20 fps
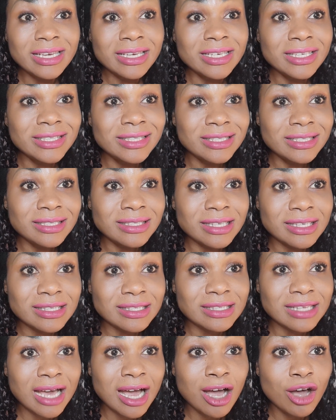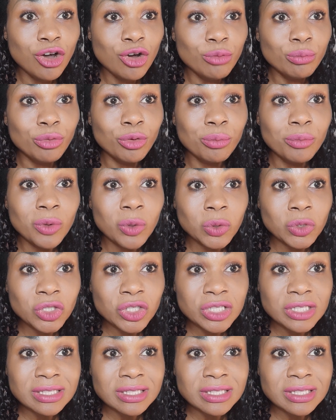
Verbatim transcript: utiliser ça pour mélanger